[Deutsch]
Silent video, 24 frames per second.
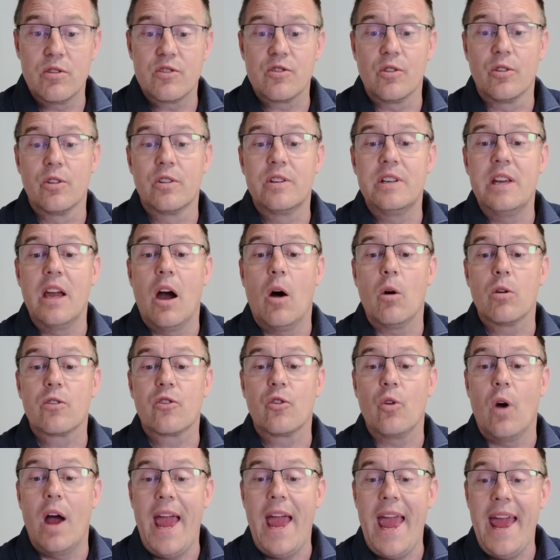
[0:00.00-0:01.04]
sondern die auch
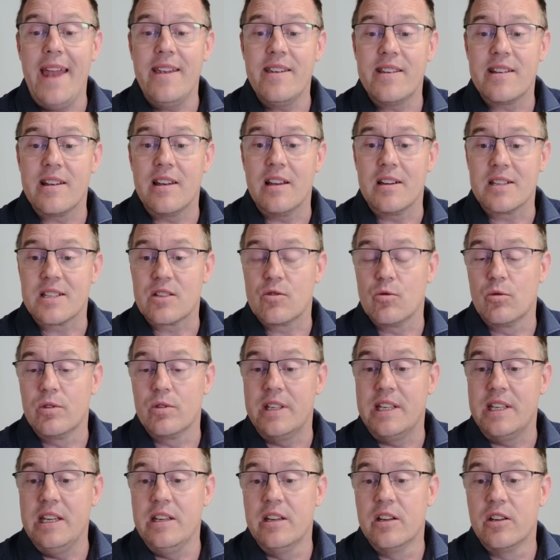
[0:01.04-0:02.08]
zur Entlastung
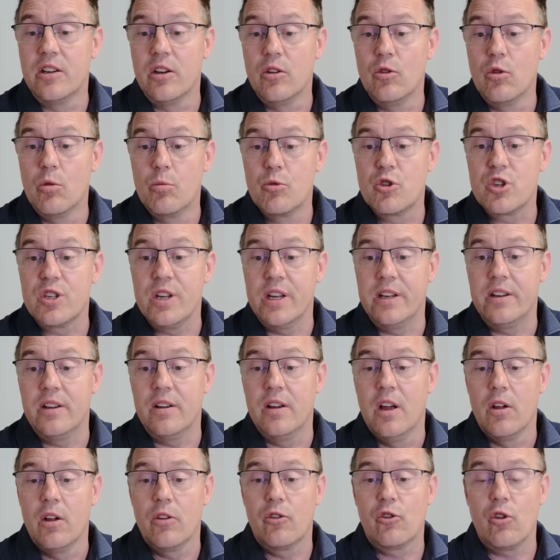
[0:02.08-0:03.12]
dienenden Umstände
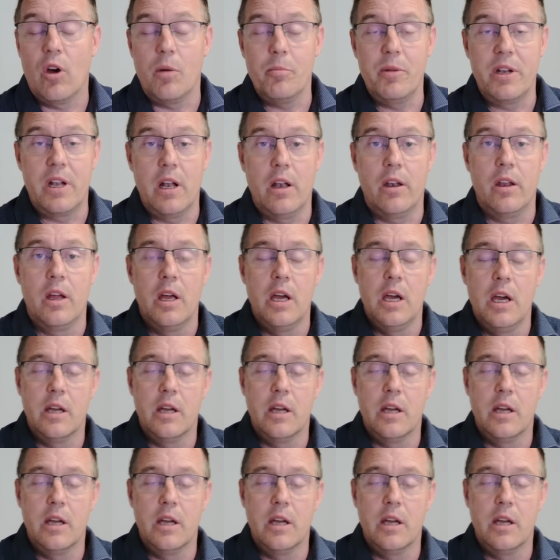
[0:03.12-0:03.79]
zu ermitteln.